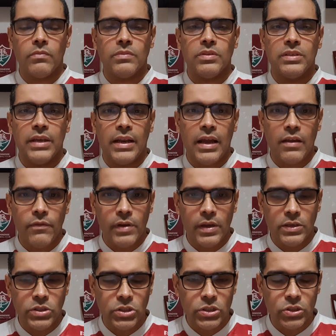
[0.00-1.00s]
será
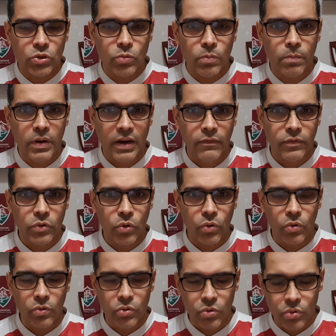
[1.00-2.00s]
revertido para a
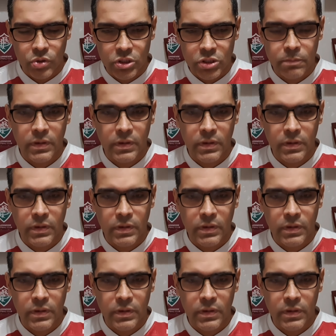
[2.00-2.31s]
Fiocruz